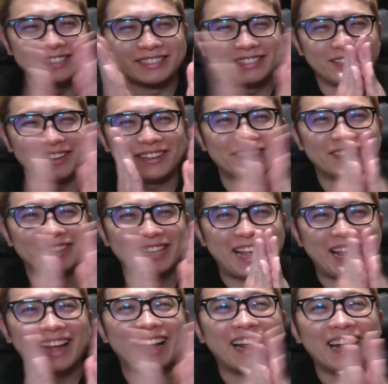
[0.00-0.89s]
ということ
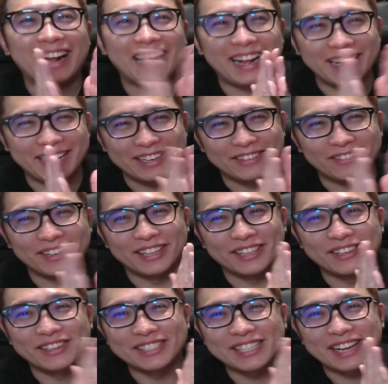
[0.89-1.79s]
で、はい、おめで
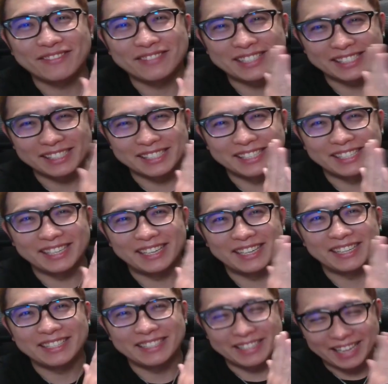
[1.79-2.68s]
とうございます。
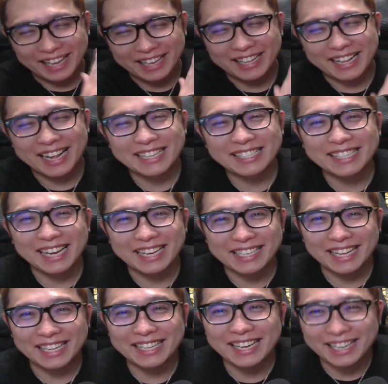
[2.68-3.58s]
ね、何歳
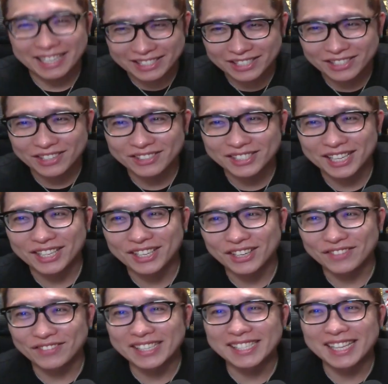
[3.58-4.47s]
になったかはちょっと伏せと
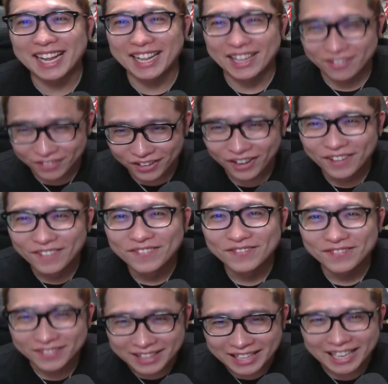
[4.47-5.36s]
きますけれども、
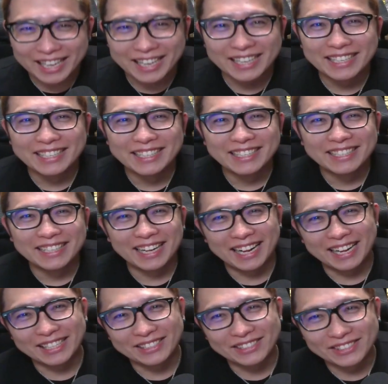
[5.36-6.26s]
ね、
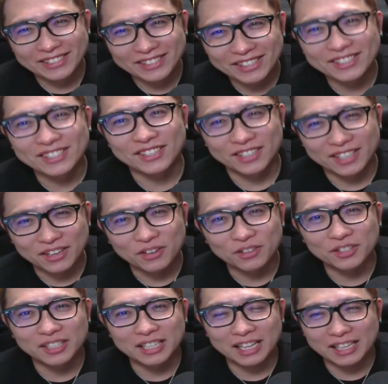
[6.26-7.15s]
あの、そろそろね、
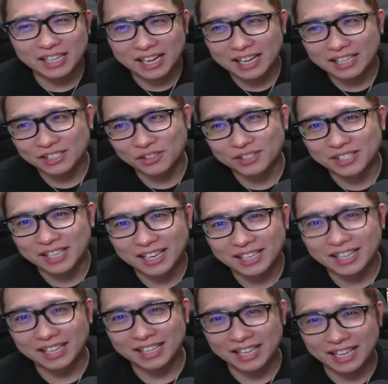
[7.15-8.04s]
大人な女性
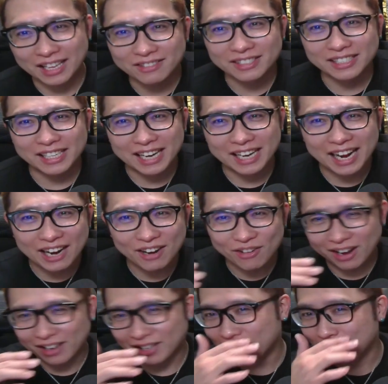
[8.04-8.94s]
になっていくんじゃなかろ
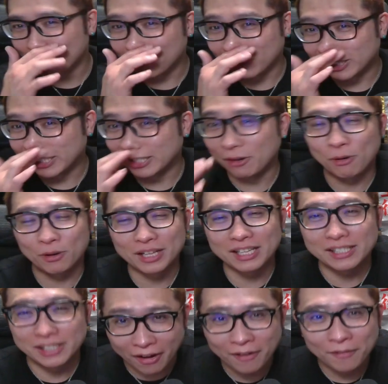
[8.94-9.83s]
うかというお年頃
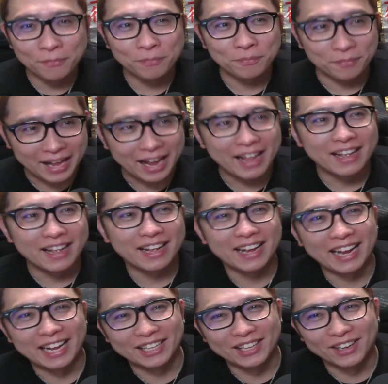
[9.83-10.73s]
ですよ。ね、
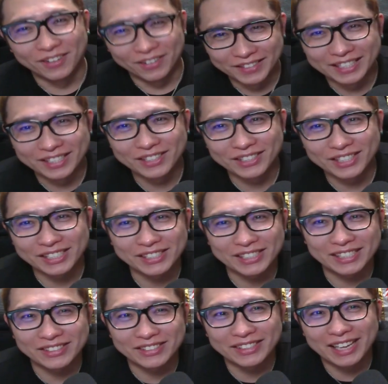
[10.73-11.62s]
えっ、ー、と、今
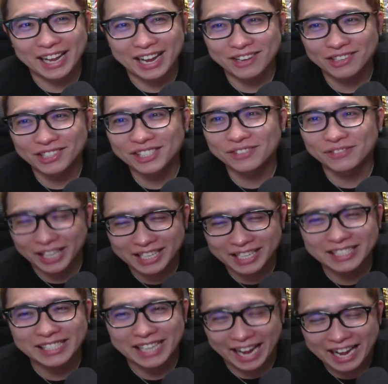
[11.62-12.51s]
年の、えー、今年もね、
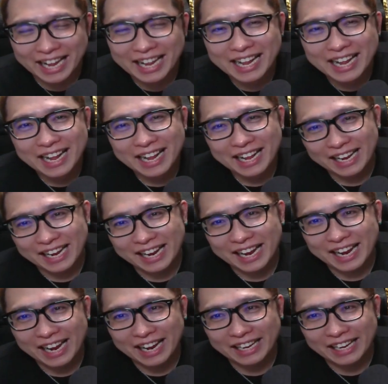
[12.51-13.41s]
1年、
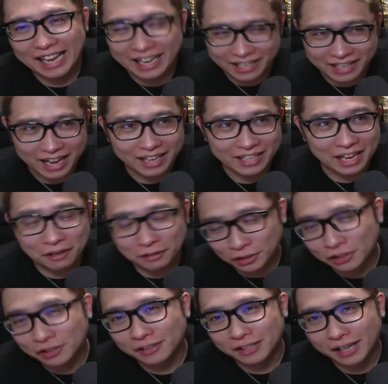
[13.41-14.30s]
えー、元気で楽し
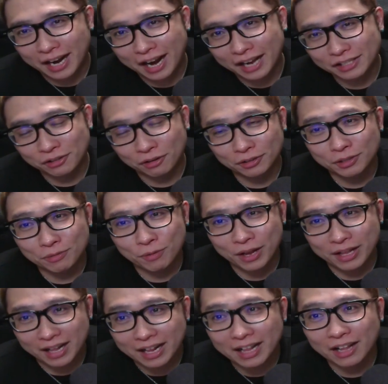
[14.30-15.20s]
く、え過ごしてもら
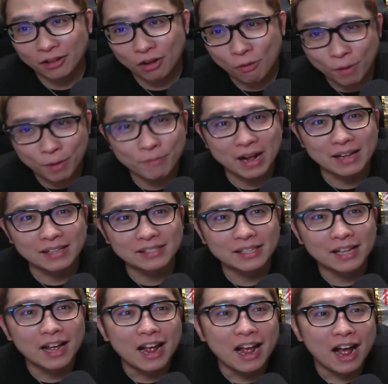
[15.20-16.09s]
えたらなと思いま
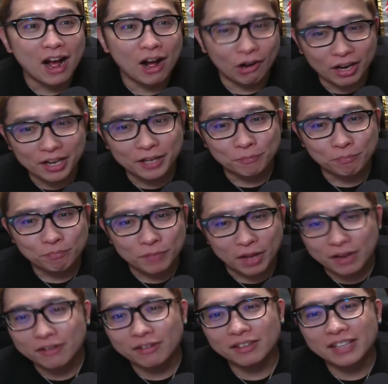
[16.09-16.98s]
す。はい、
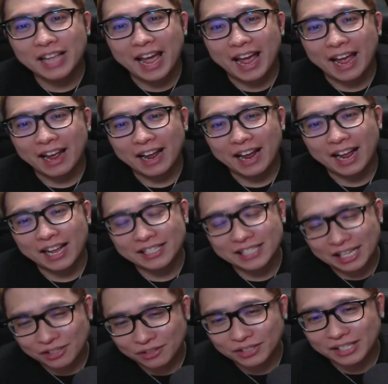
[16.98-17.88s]
ということで、え
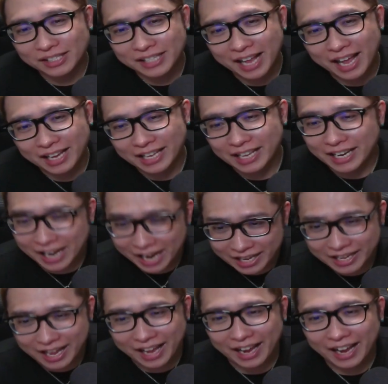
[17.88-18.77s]
早速ですね、切り替
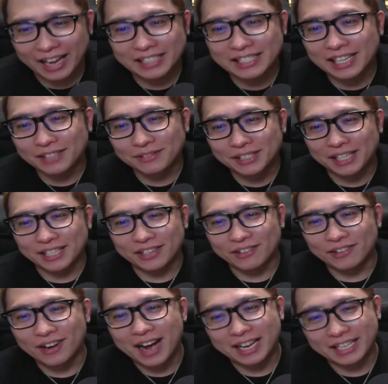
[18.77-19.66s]
えて、えチャート分析の
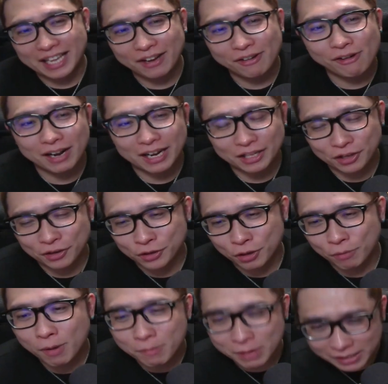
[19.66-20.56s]
方入っていこうかなというふうに
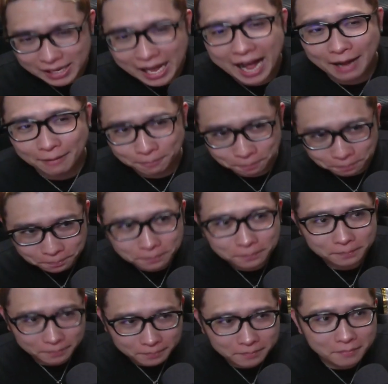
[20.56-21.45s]
思いますが、
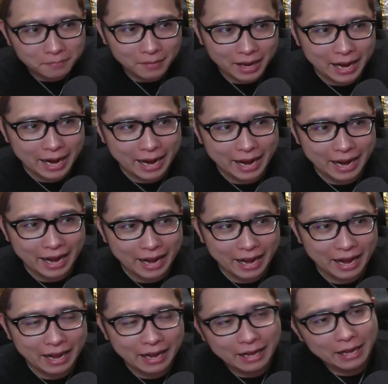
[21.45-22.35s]

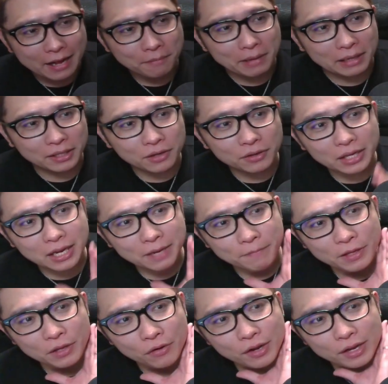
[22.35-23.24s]
えー、まあ、去年に
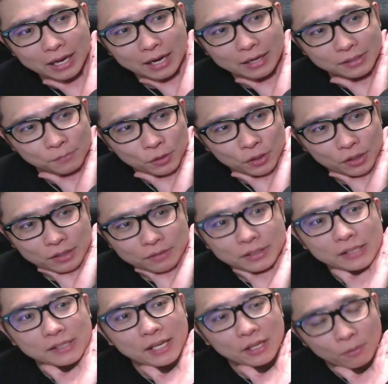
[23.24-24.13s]
ビットコインからいつも通り行
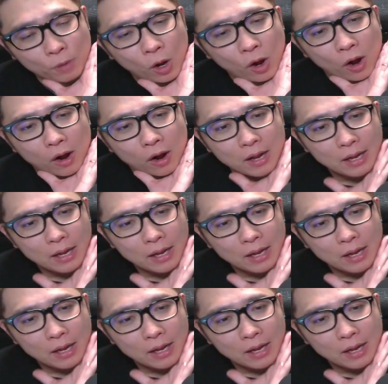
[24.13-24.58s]
くんですけども、